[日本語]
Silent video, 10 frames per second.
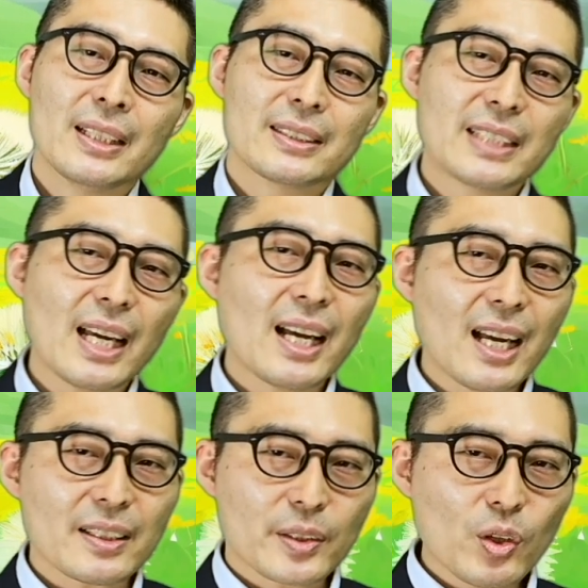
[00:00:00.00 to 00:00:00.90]

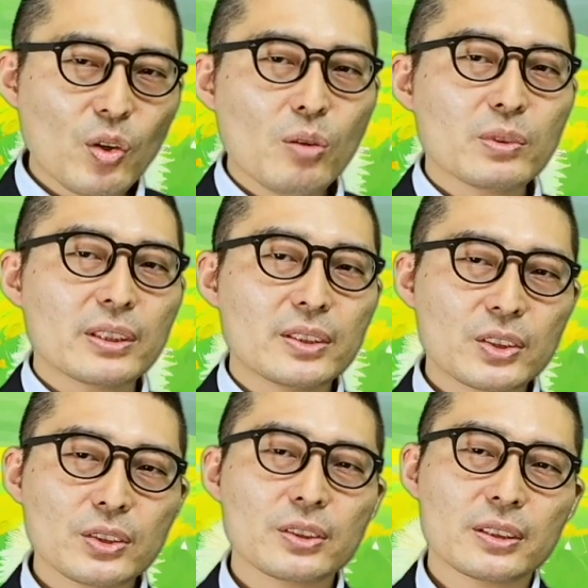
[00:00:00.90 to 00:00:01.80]
じゃあ、業務に
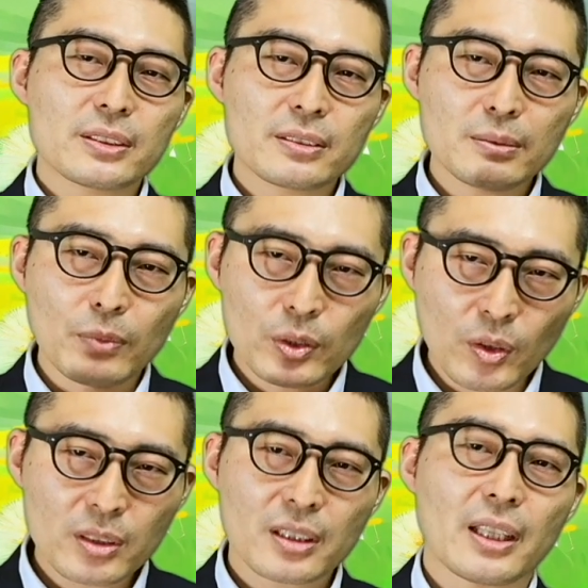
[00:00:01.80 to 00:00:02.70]
従事するも
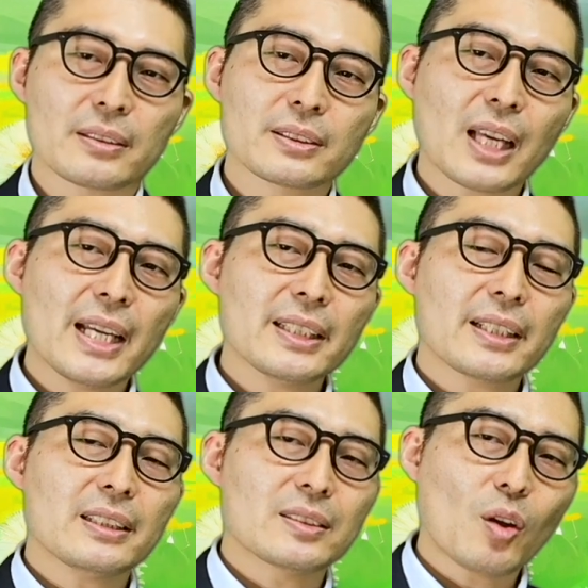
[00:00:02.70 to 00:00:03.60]
のって具体
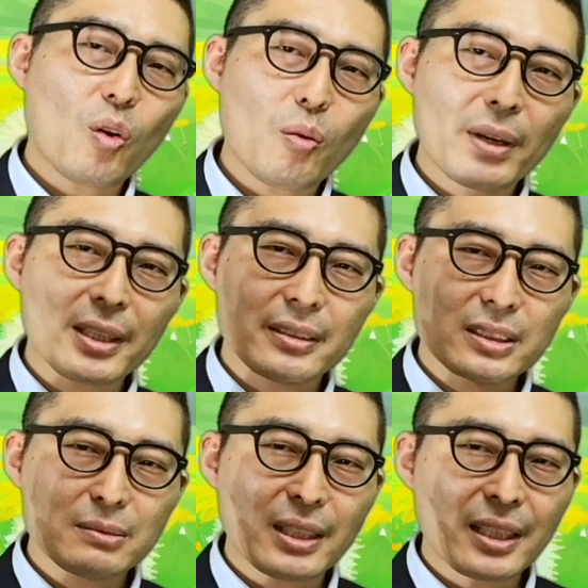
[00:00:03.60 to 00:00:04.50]
的にどこまで
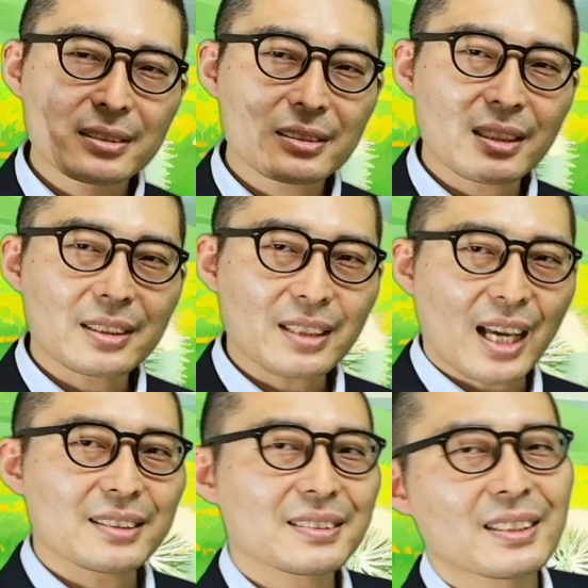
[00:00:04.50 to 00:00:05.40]
含まれるんです
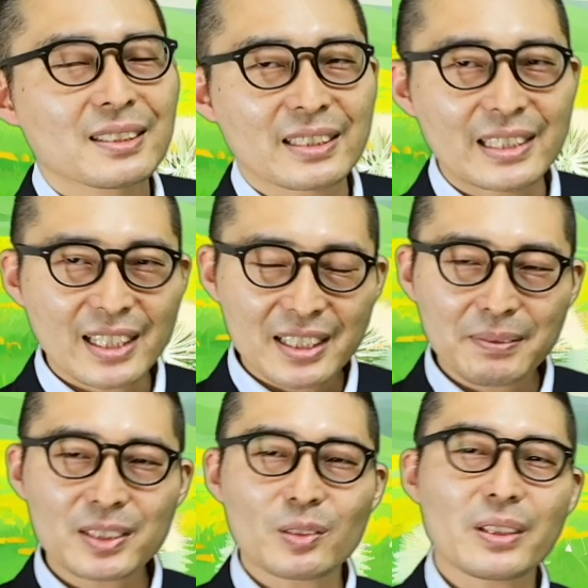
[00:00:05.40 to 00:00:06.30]
か気になり
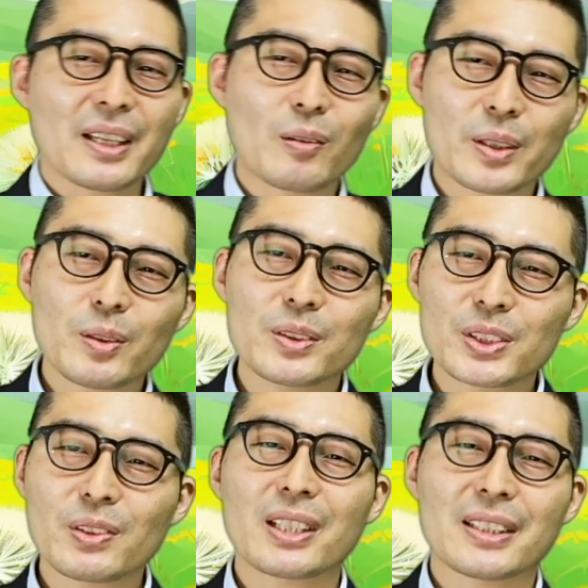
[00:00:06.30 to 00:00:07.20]
ますよね。これ非常に重
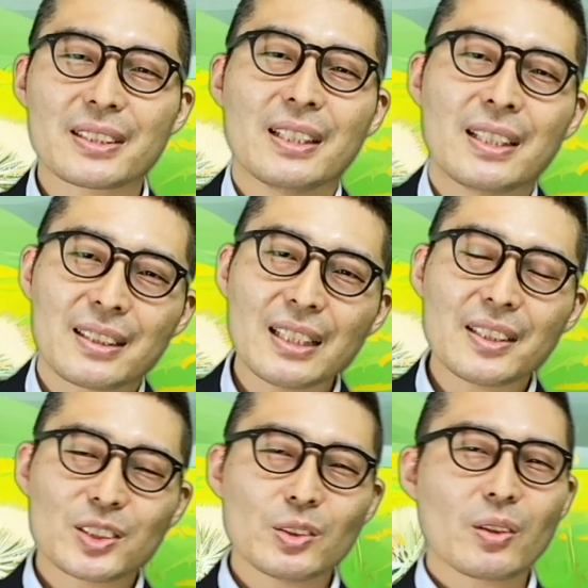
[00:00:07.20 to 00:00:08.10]
要なんです。なんで
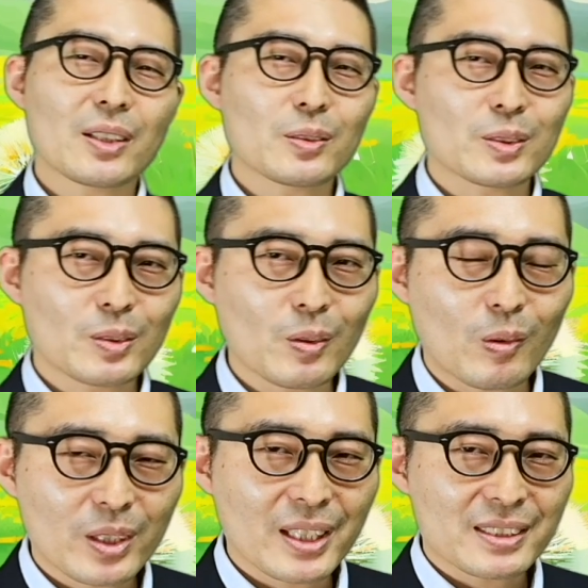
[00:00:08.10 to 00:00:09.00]
重要かというと、
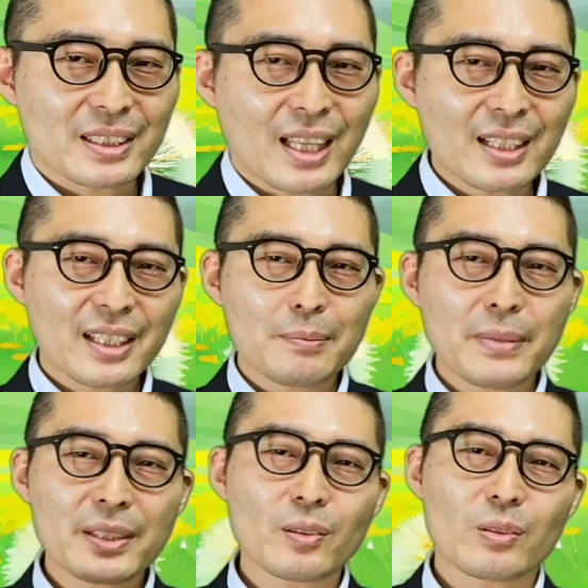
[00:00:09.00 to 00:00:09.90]
これですね、宅建
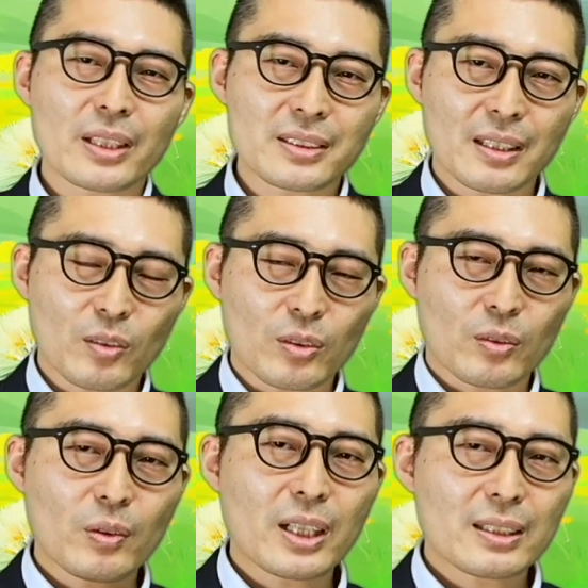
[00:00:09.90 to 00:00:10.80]
免許のですね、こ
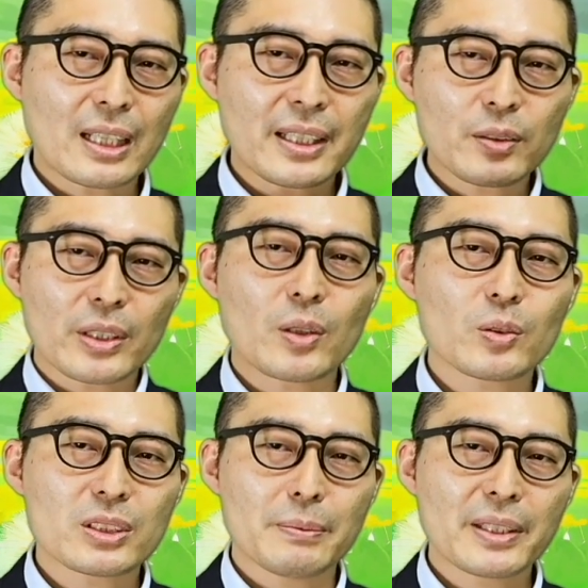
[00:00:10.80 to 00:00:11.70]
れから宅建業やろう
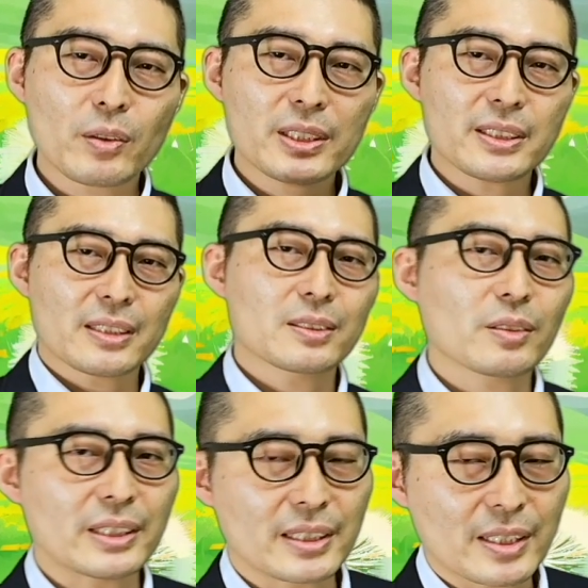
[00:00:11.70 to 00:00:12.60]
として免許申請すると
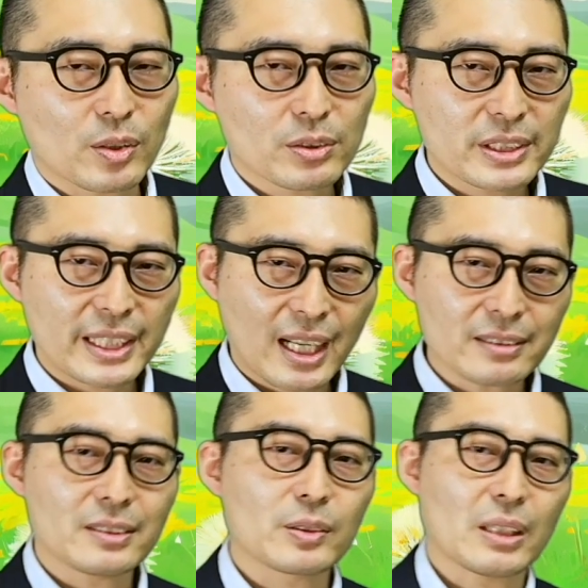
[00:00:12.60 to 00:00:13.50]
きにですね、書類に書
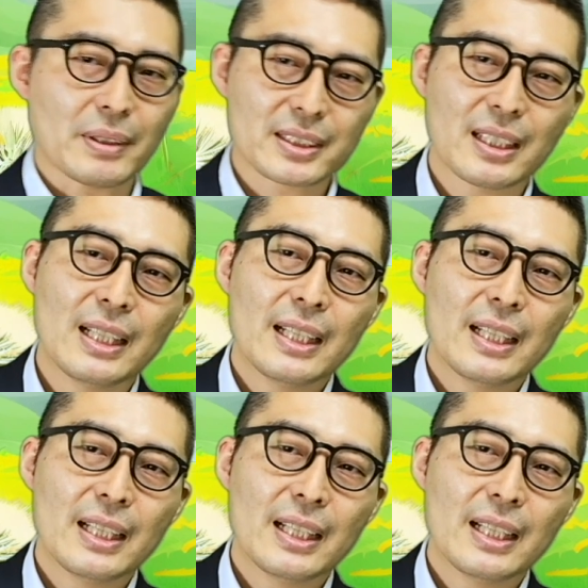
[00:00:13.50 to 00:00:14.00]
くんでございます。